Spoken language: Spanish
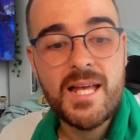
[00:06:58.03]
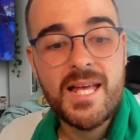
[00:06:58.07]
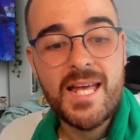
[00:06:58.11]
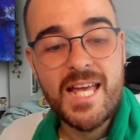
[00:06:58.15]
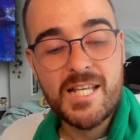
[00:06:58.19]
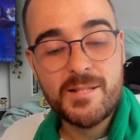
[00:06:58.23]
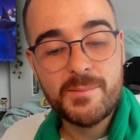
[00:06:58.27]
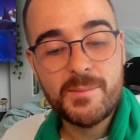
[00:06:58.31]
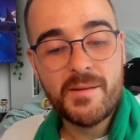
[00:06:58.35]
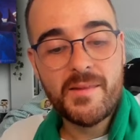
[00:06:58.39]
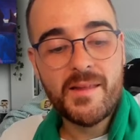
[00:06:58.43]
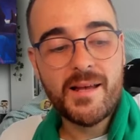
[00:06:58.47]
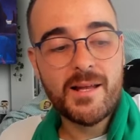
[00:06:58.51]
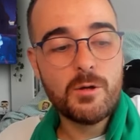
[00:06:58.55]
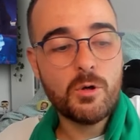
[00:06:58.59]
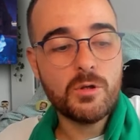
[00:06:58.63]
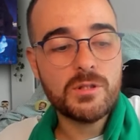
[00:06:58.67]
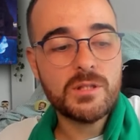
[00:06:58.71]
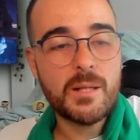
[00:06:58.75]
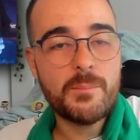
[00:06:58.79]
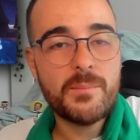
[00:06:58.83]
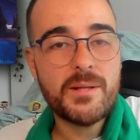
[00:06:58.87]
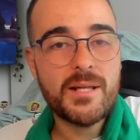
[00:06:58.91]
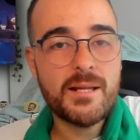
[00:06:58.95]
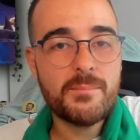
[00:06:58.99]
Es verdad que luego
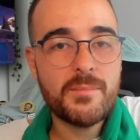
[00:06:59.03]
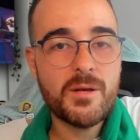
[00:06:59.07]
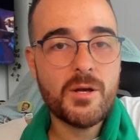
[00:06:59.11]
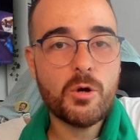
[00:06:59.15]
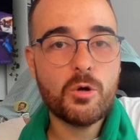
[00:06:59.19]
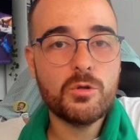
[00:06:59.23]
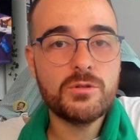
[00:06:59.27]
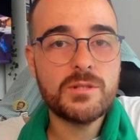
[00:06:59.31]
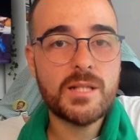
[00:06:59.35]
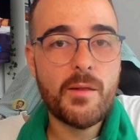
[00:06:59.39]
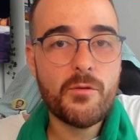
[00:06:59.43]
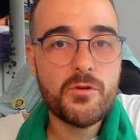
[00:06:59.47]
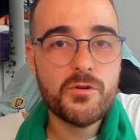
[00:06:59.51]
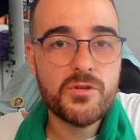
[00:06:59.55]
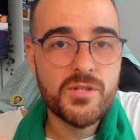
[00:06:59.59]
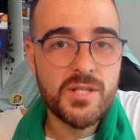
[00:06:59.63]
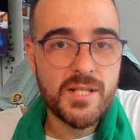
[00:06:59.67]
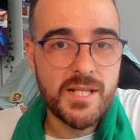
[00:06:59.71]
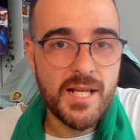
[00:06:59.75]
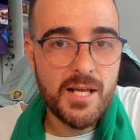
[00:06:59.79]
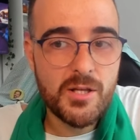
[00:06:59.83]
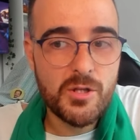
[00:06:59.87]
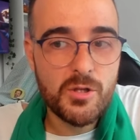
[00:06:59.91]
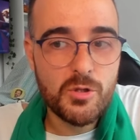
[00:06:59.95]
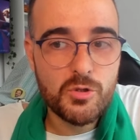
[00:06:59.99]
también me he encontrado
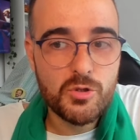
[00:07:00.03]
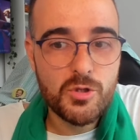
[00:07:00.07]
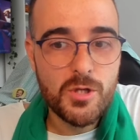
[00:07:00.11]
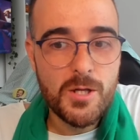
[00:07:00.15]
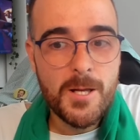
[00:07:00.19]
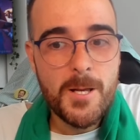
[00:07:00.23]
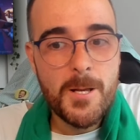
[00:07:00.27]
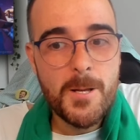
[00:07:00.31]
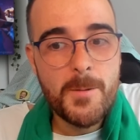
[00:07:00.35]
escenarios